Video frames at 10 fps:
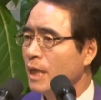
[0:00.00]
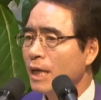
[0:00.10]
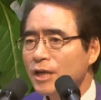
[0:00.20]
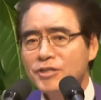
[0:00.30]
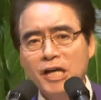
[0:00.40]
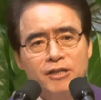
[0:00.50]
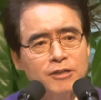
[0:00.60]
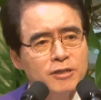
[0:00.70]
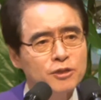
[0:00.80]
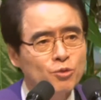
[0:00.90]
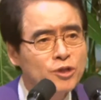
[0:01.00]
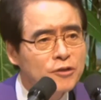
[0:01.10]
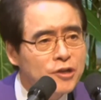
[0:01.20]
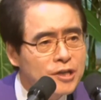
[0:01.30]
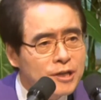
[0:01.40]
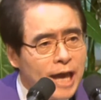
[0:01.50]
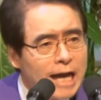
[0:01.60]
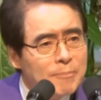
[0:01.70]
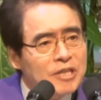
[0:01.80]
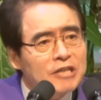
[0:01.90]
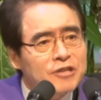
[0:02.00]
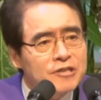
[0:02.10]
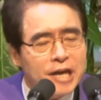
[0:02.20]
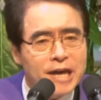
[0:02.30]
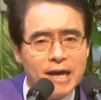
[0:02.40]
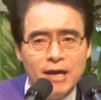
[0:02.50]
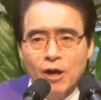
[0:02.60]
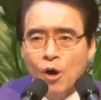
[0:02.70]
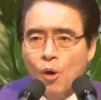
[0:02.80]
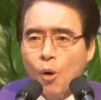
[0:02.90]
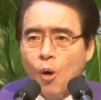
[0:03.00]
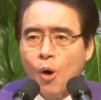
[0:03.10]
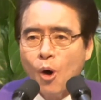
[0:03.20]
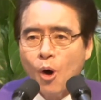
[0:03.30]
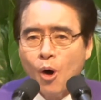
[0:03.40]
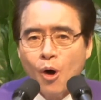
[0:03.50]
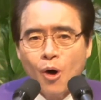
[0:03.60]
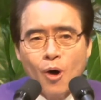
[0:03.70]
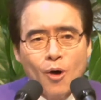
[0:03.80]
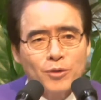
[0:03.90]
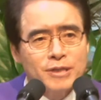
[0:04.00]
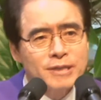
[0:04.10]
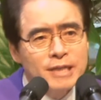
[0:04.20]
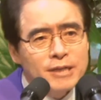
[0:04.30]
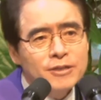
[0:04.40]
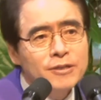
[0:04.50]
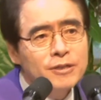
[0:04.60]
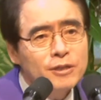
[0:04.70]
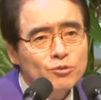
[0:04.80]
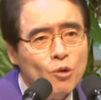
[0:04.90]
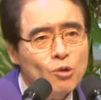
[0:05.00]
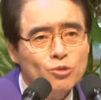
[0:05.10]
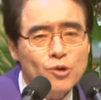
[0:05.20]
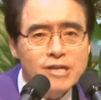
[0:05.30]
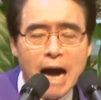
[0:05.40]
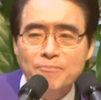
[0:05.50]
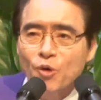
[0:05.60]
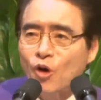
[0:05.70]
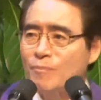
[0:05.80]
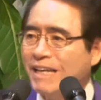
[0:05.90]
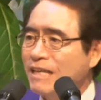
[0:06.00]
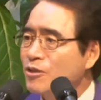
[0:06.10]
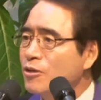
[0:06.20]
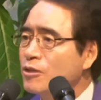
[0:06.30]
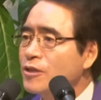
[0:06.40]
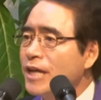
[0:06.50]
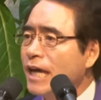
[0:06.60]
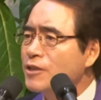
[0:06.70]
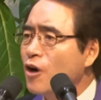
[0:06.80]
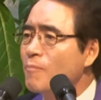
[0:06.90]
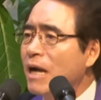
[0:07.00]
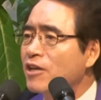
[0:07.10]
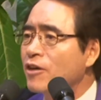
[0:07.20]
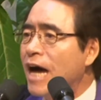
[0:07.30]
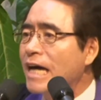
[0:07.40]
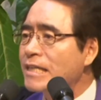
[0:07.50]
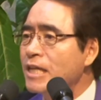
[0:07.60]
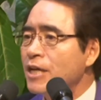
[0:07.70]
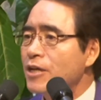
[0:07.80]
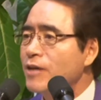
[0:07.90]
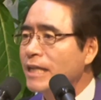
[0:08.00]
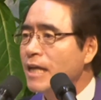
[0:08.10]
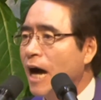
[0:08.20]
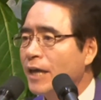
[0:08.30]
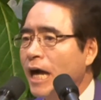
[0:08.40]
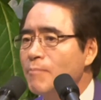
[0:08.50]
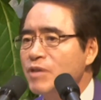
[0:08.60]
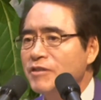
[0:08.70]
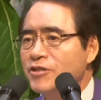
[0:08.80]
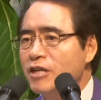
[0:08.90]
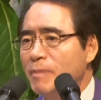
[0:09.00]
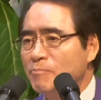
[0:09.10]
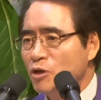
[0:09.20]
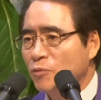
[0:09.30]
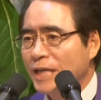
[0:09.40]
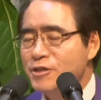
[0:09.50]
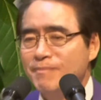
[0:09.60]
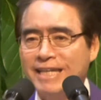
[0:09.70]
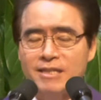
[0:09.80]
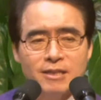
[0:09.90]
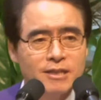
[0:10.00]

이제 그 수녀들이 해갑이 됐을 때에 온 그 소록도는 감동을 받아서 그들에게 정말 거나한 이러한 해갑 잔치를 베풀려고 했지만